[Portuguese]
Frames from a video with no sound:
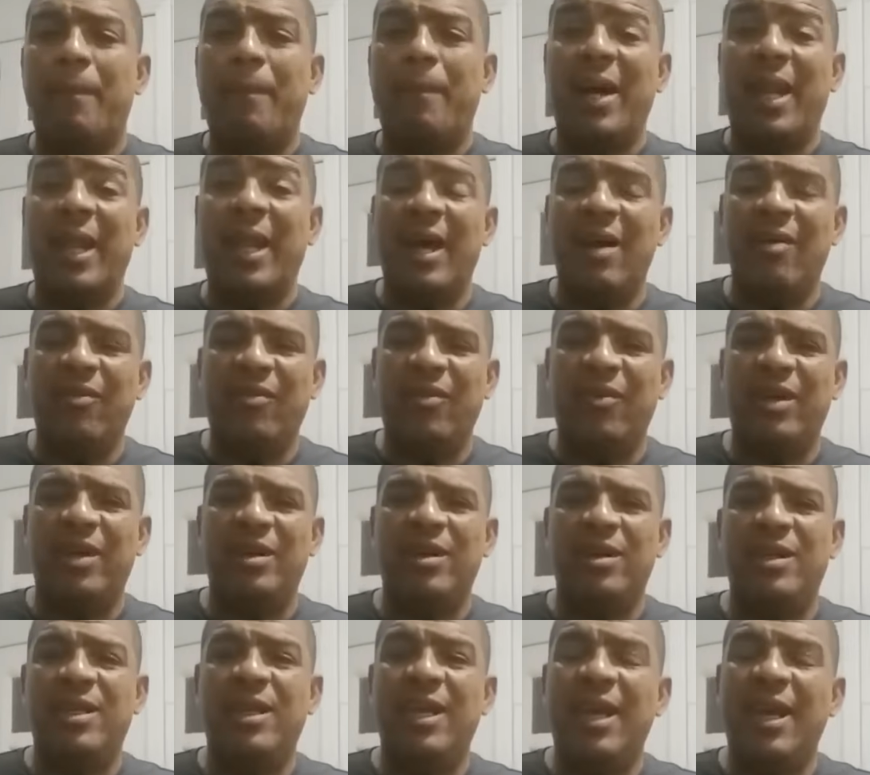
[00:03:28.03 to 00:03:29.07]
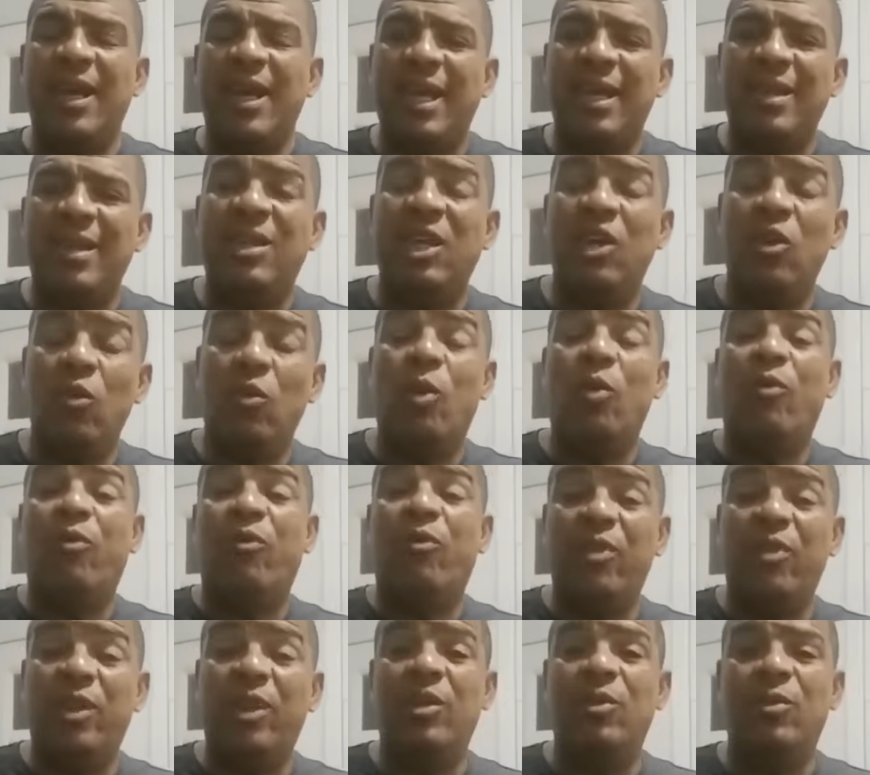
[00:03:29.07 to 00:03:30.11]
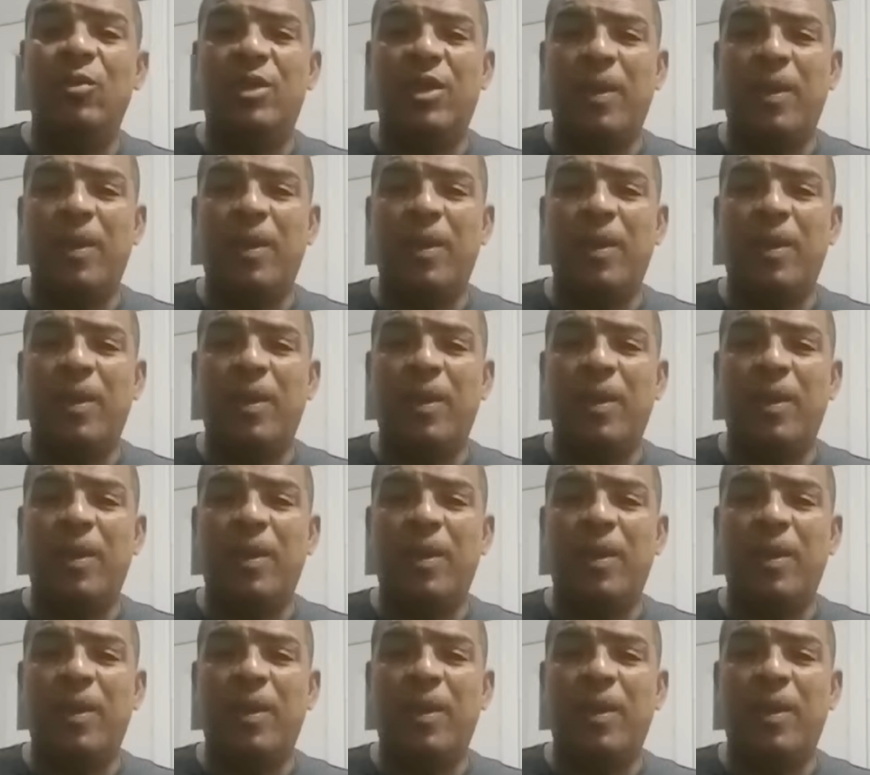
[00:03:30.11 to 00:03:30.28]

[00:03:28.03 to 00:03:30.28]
palavra que ela deu ao filho,